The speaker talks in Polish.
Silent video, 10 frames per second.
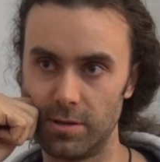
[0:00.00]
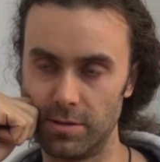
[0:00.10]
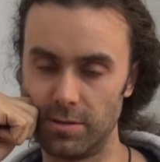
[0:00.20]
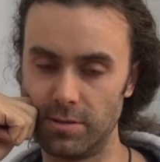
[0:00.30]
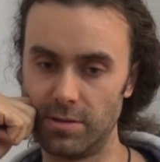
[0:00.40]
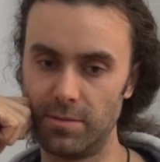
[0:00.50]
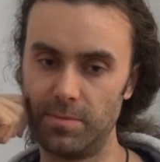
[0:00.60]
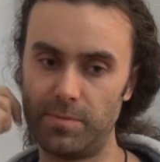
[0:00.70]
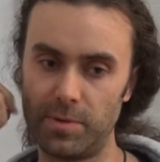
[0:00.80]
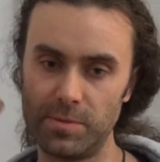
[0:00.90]
E, że
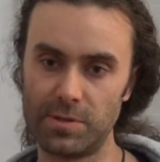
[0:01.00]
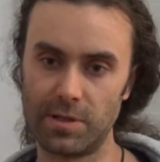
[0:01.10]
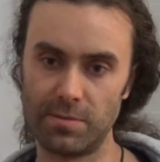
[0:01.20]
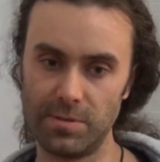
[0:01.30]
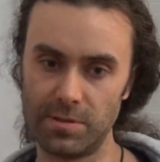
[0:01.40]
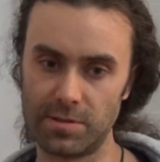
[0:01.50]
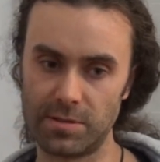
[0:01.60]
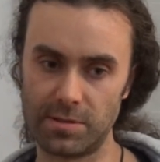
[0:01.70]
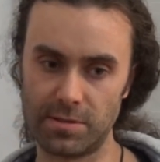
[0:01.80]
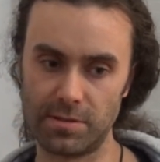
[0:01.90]
pomysł jakby
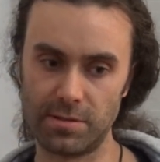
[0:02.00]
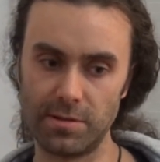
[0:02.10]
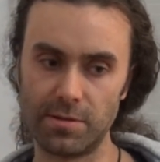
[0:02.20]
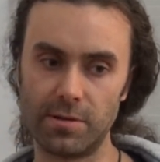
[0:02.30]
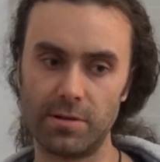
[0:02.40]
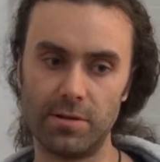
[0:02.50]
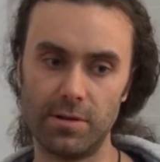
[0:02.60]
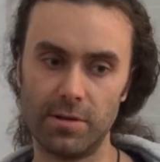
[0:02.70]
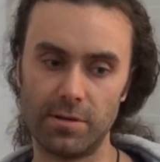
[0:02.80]
jest tylko,